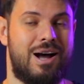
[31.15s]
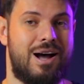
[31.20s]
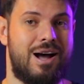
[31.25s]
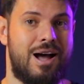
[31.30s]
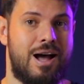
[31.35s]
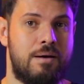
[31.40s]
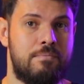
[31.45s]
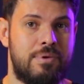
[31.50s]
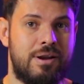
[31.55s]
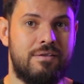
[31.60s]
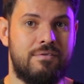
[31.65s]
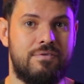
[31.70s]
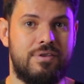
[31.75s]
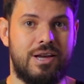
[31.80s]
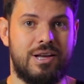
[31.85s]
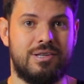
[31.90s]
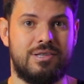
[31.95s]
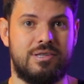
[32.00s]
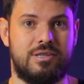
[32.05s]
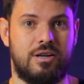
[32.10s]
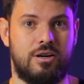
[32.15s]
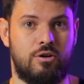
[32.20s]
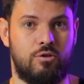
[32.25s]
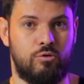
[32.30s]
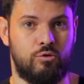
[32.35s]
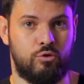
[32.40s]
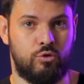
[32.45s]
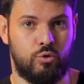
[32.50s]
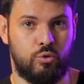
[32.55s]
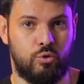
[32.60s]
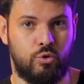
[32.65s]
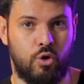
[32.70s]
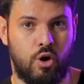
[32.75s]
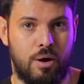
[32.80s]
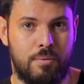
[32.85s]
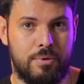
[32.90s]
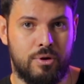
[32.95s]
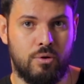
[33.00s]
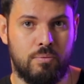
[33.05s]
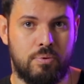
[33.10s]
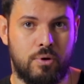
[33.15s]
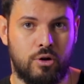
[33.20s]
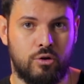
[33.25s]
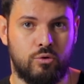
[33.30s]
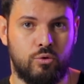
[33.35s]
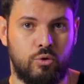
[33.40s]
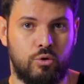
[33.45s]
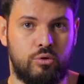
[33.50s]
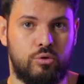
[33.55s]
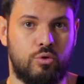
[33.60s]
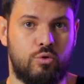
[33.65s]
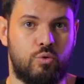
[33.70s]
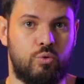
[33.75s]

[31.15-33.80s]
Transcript: abreviação do nome do produto